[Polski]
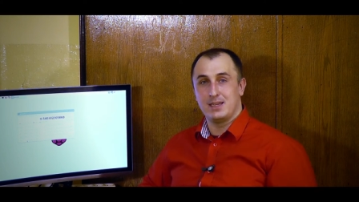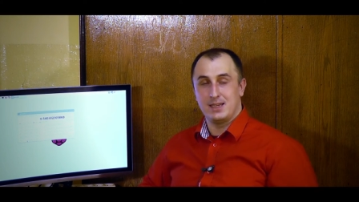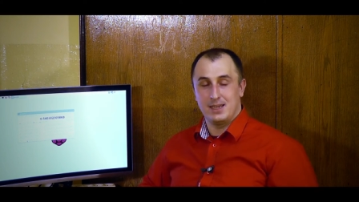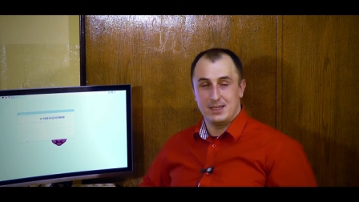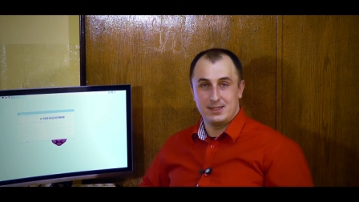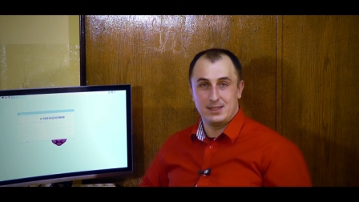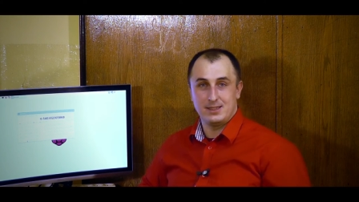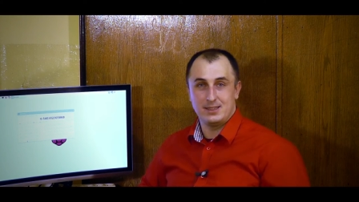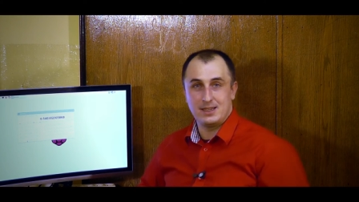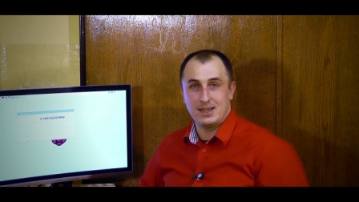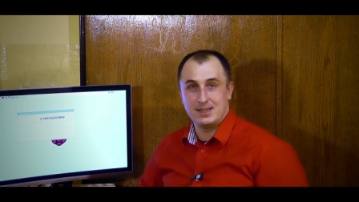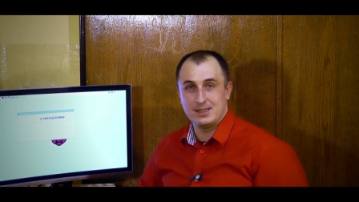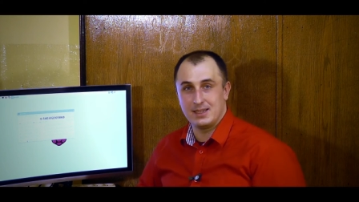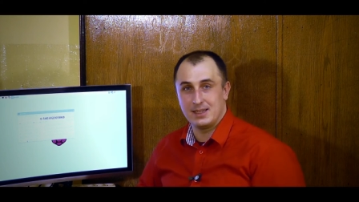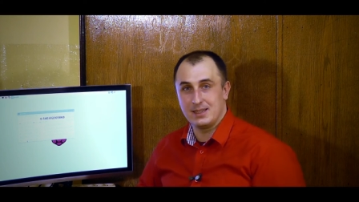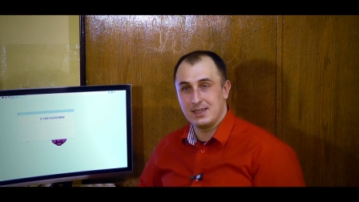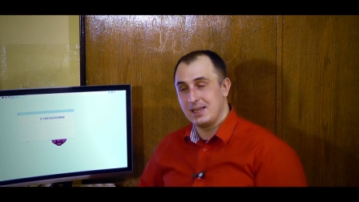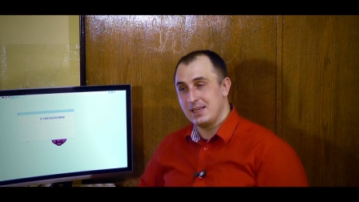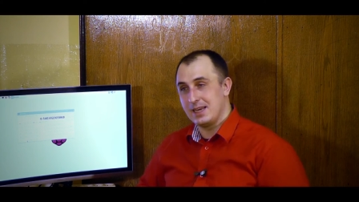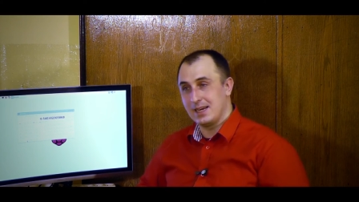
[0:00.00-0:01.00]
1
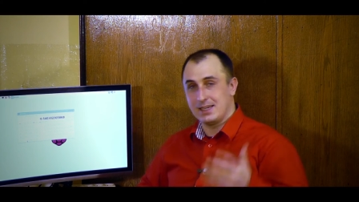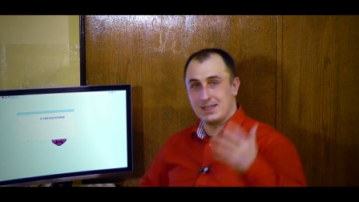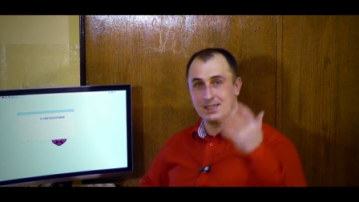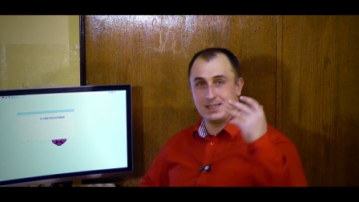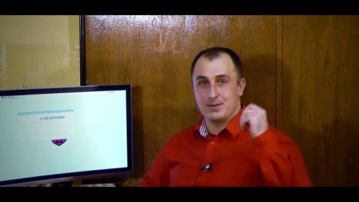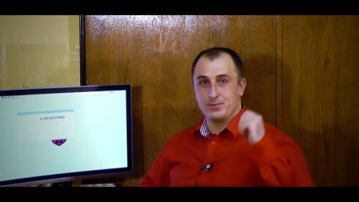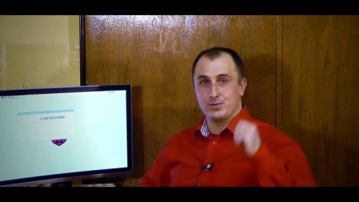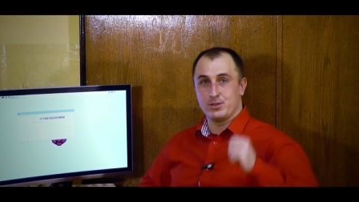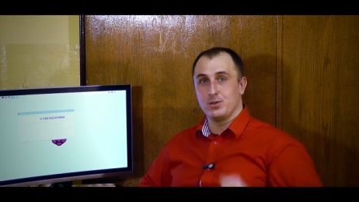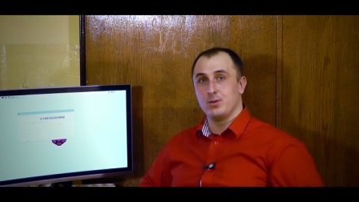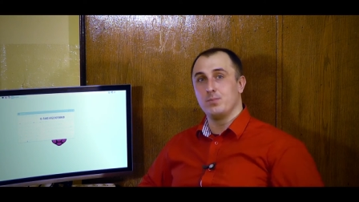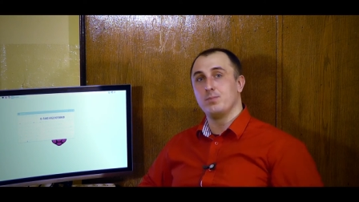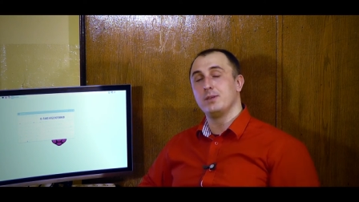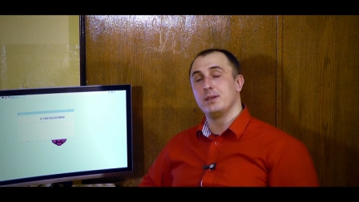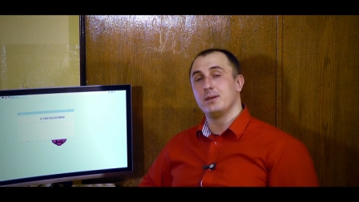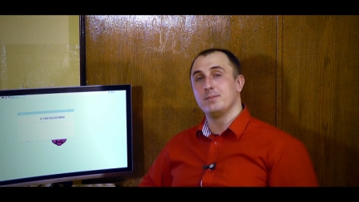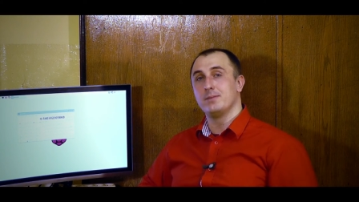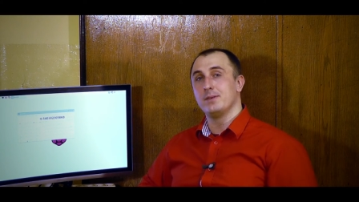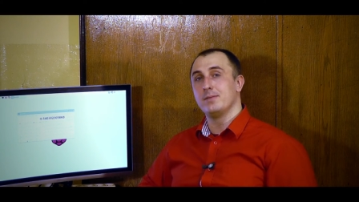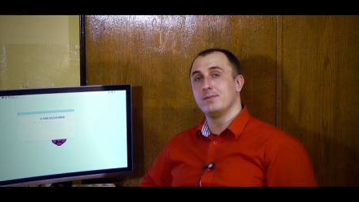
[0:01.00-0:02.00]
radian, a nie jakieś tam
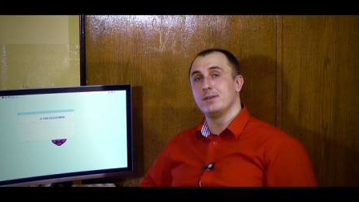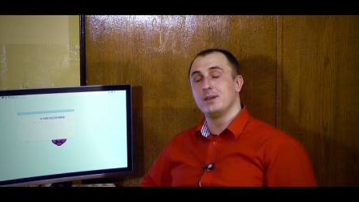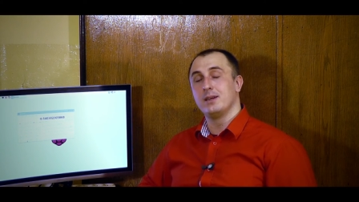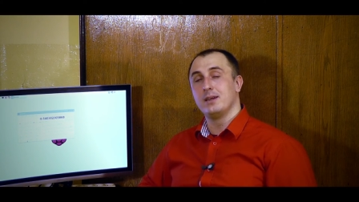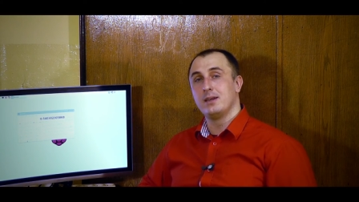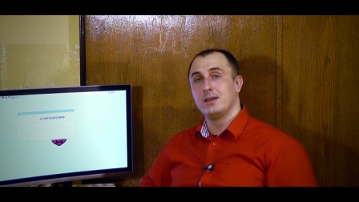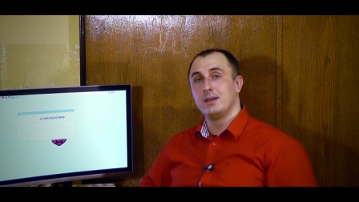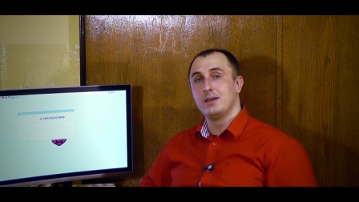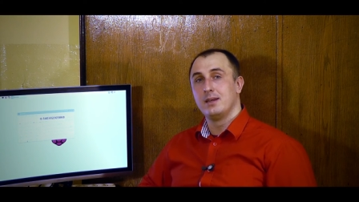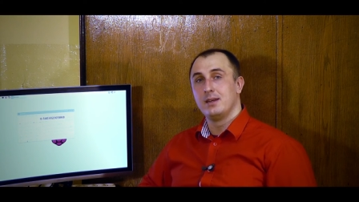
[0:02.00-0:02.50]
stopnie, prawda?